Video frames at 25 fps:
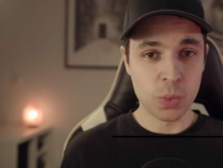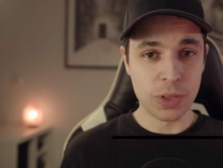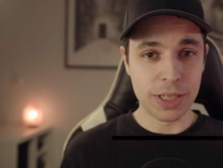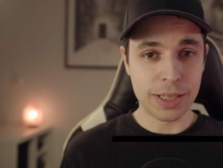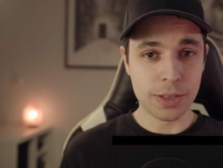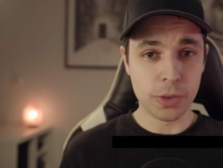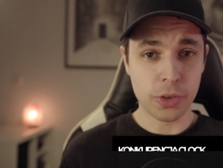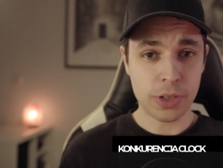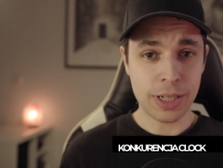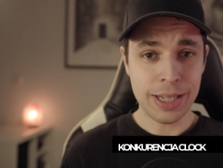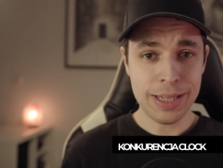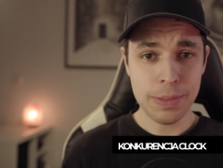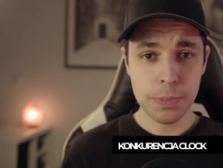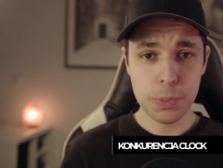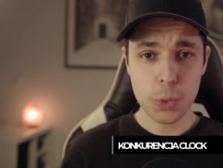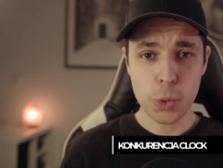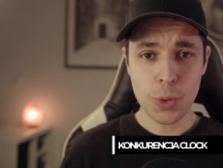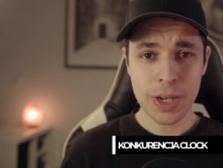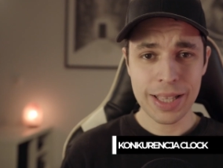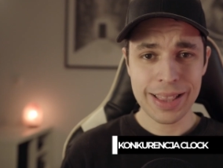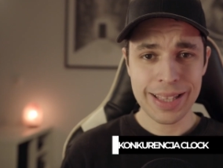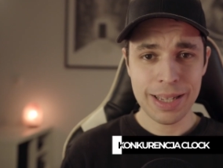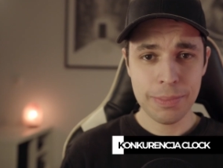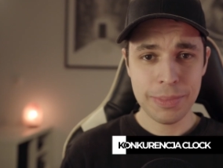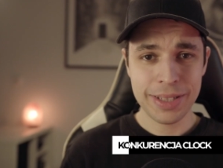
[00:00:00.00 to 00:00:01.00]
runda Glocka
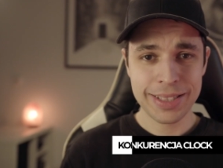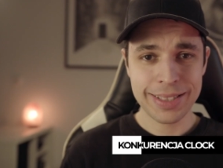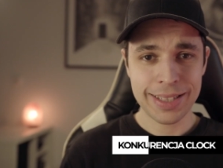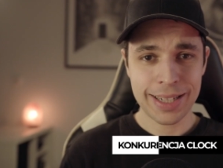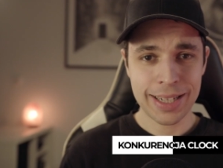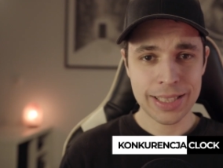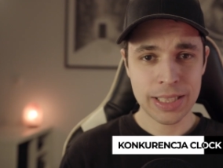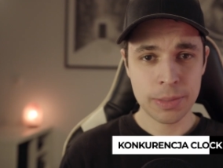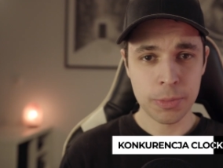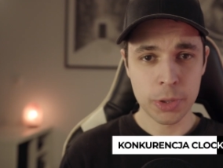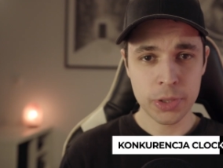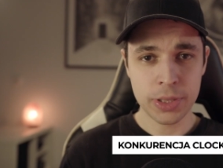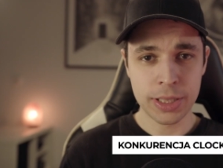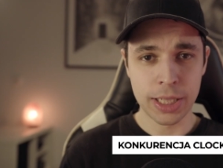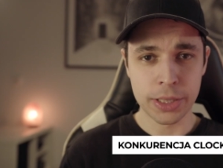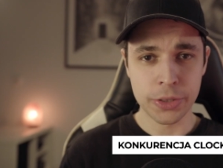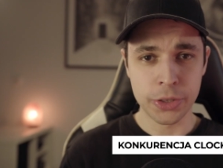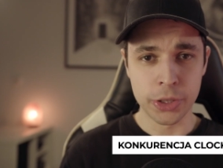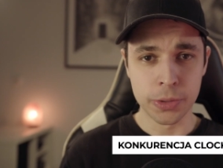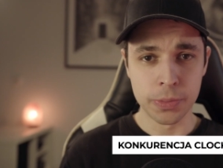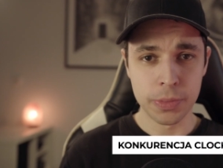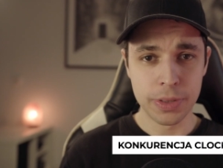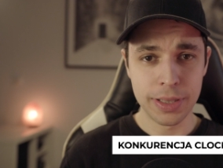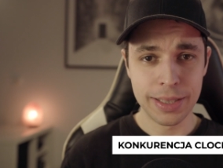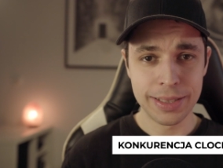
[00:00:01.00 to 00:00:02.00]
była dla mnie zarazem
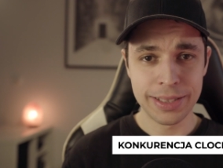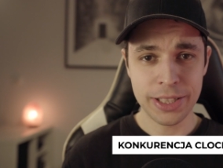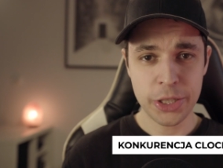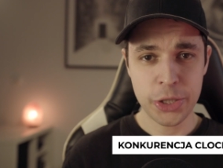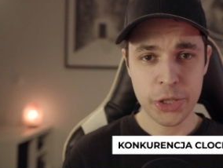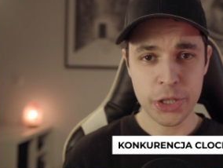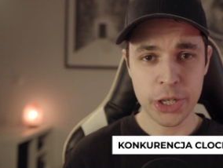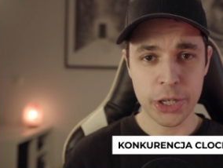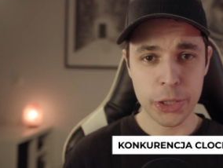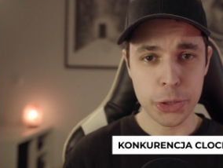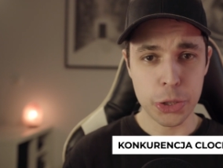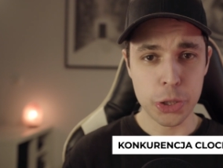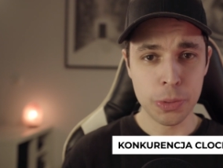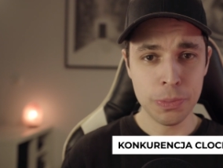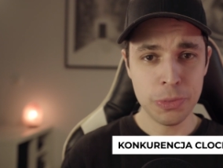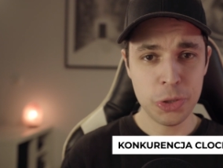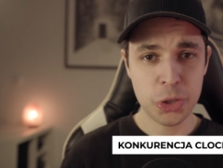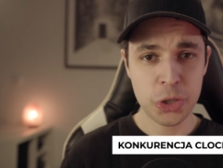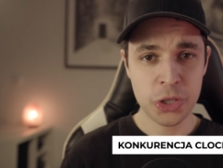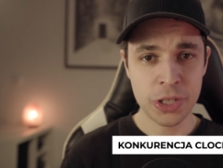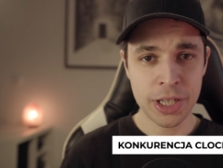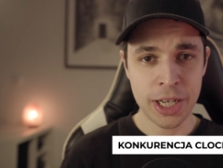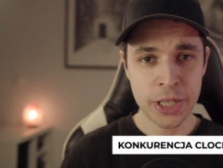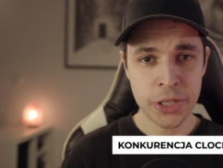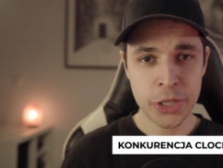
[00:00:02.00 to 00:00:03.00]
ostatnią. Ze średnią
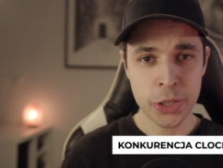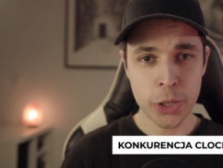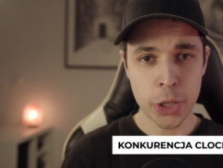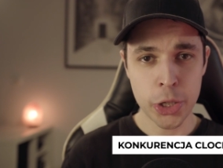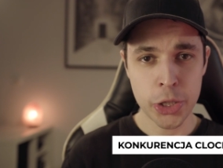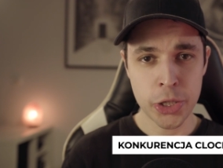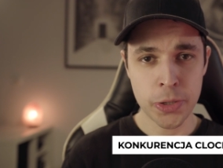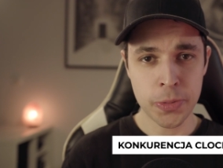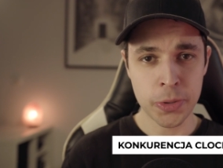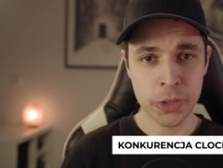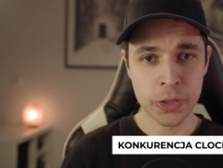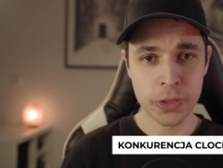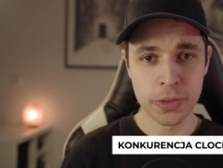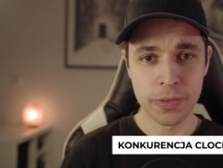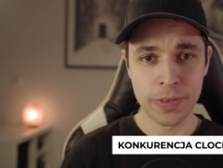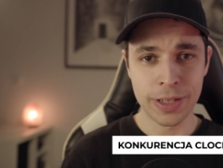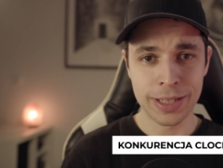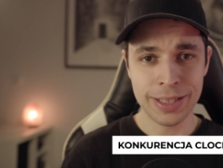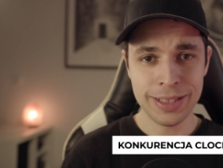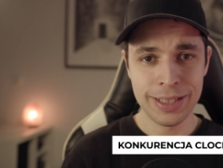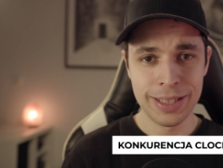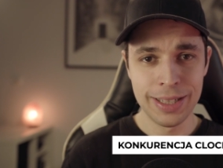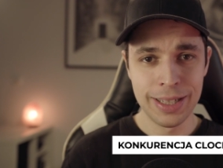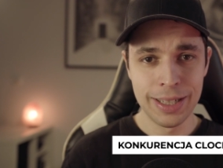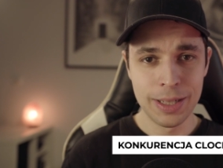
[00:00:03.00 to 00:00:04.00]

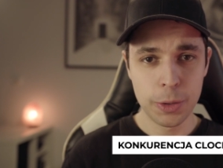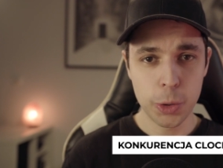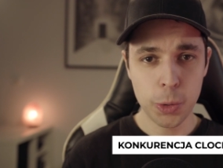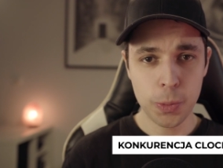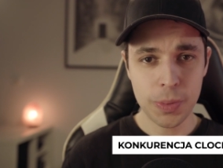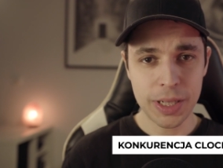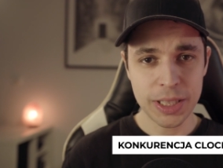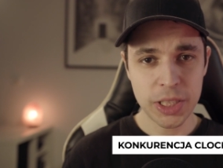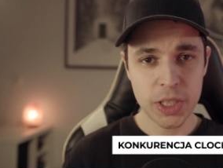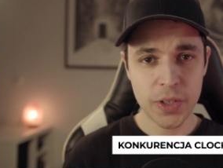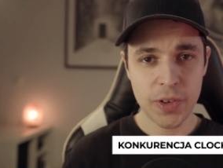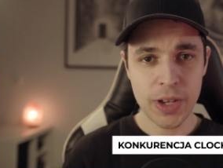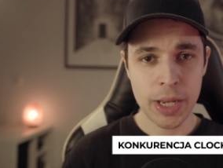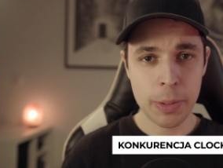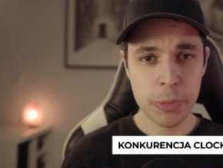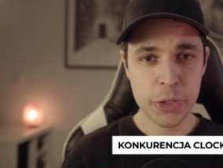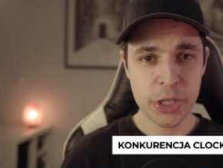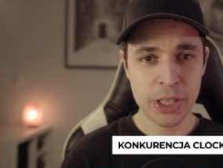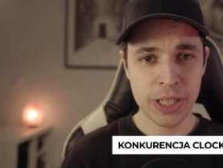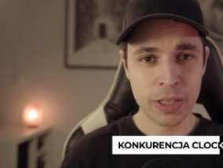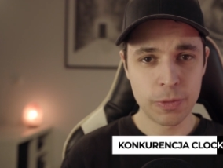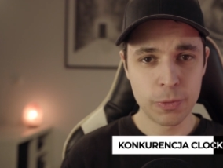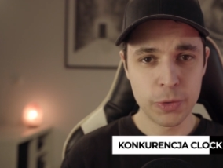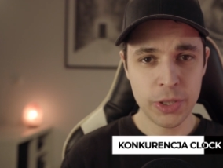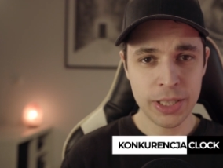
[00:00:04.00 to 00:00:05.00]
13,82 uplasowałem
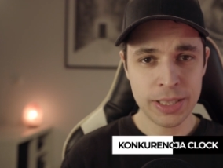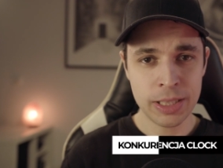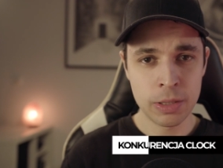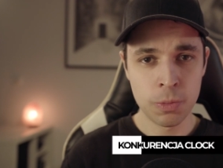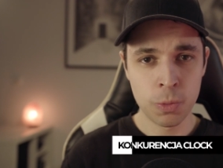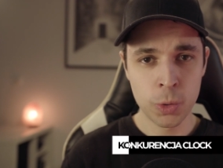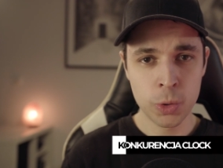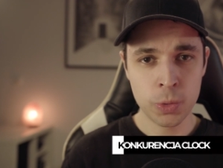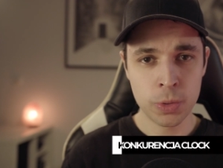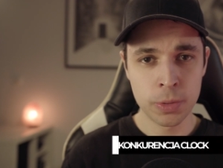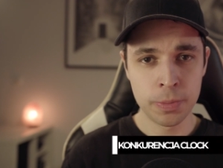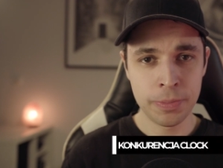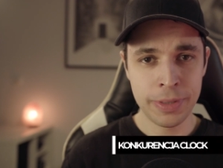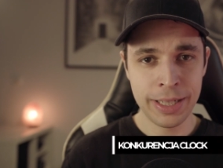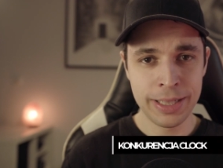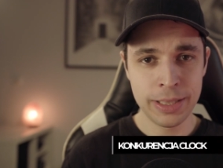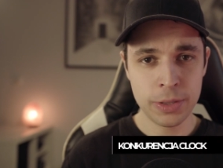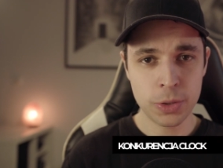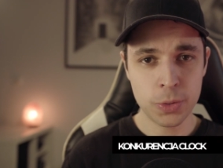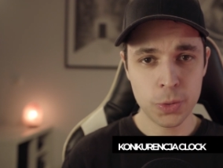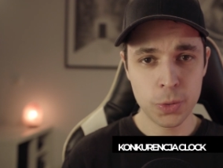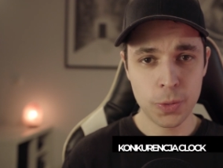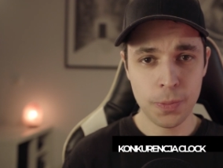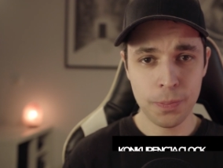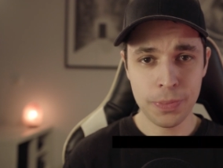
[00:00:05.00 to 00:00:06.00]
się na 28
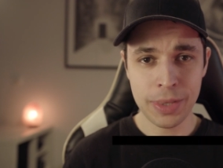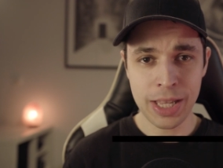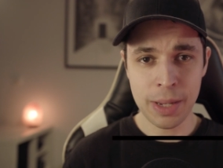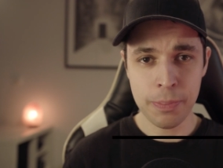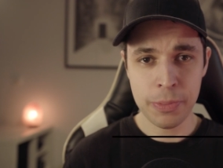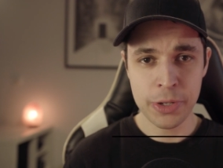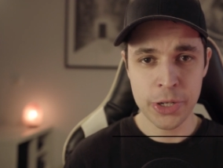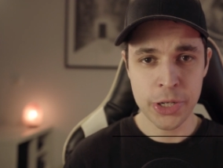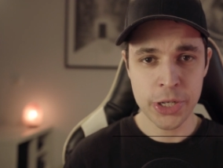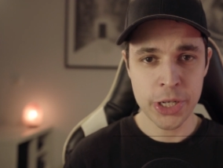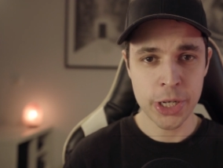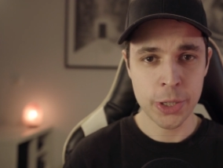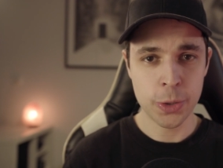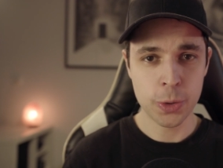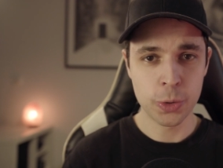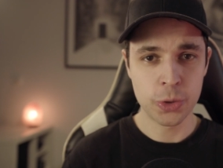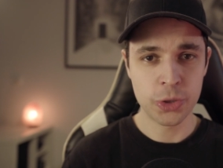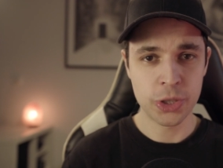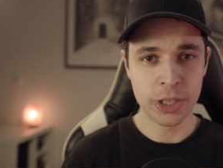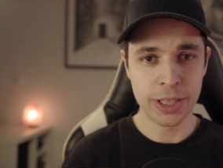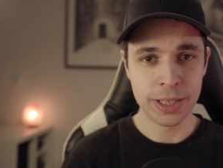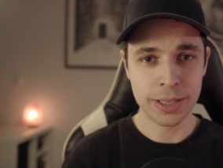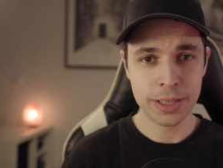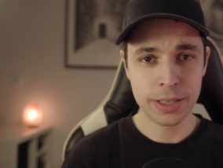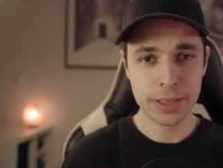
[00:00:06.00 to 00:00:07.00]
miejscu na
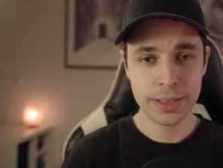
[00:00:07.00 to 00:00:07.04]
53